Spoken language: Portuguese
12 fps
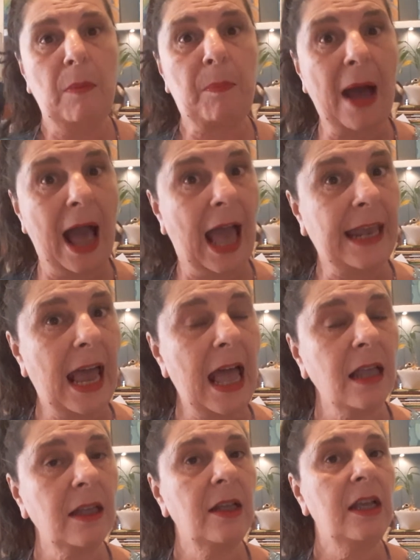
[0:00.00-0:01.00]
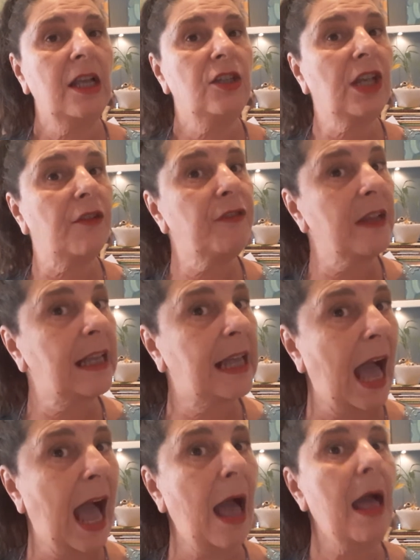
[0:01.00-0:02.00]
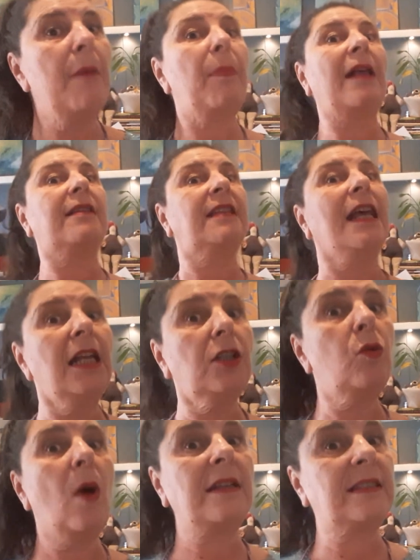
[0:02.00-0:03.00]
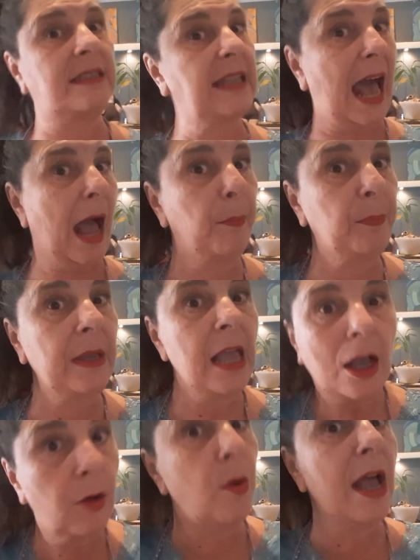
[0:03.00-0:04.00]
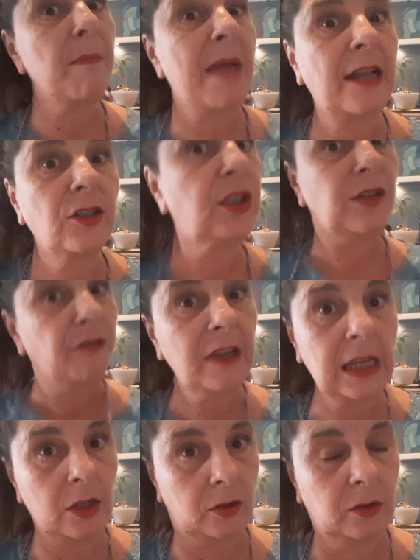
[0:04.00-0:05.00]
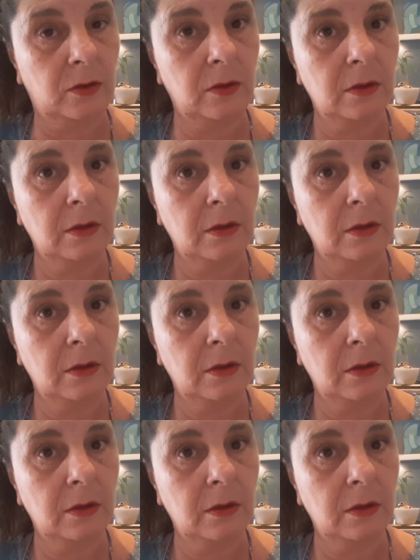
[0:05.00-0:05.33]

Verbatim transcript: Para de ficar passando o WhatsApp com remédio de vírus.